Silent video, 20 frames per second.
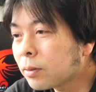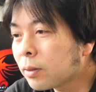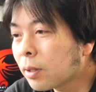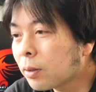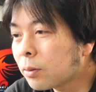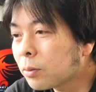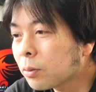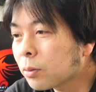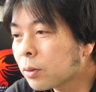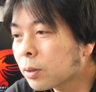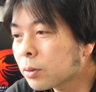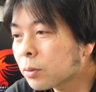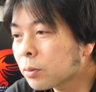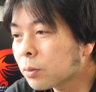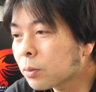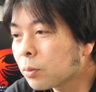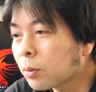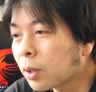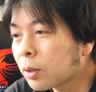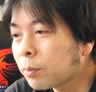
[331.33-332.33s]
ダウンロードは
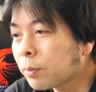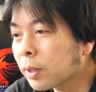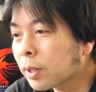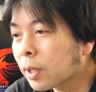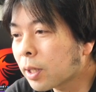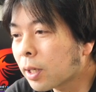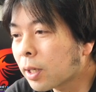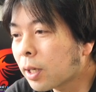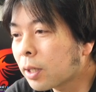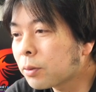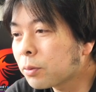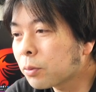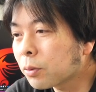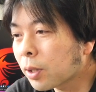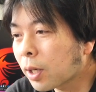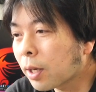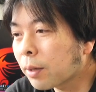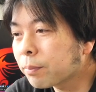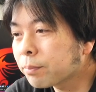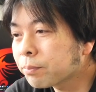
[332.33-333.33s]
ちょっと終わるまでかかるの
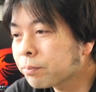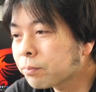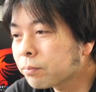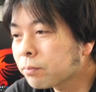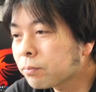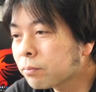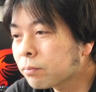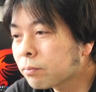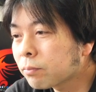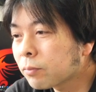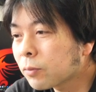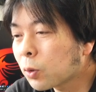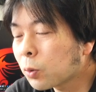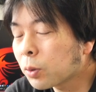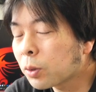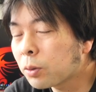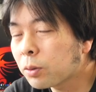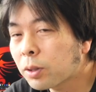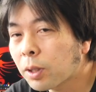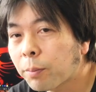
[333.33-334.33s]
で、お
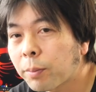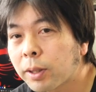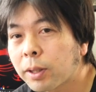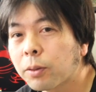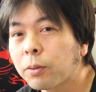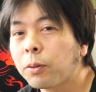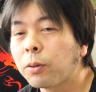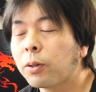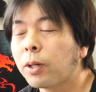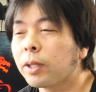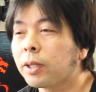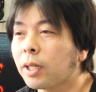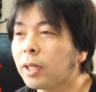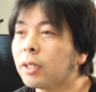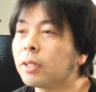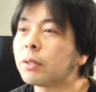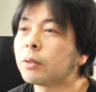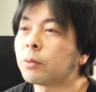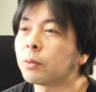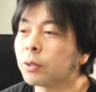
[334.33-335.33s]
昼食べてこようかな。
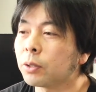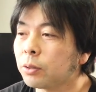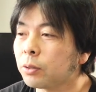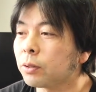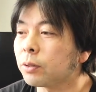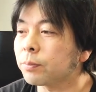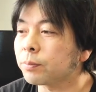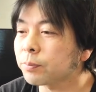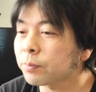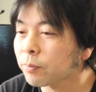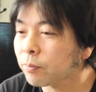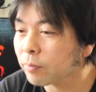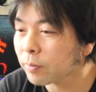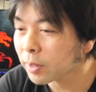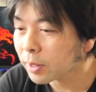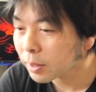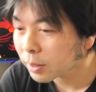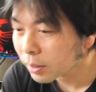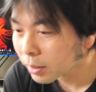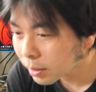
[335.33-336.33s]
お昼。
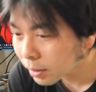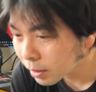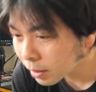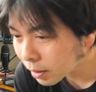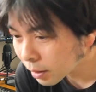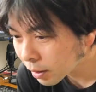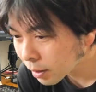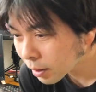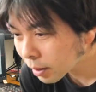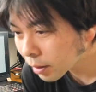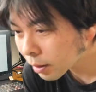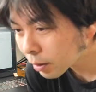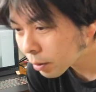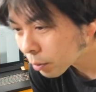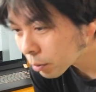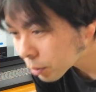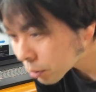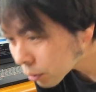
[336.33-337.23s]
どう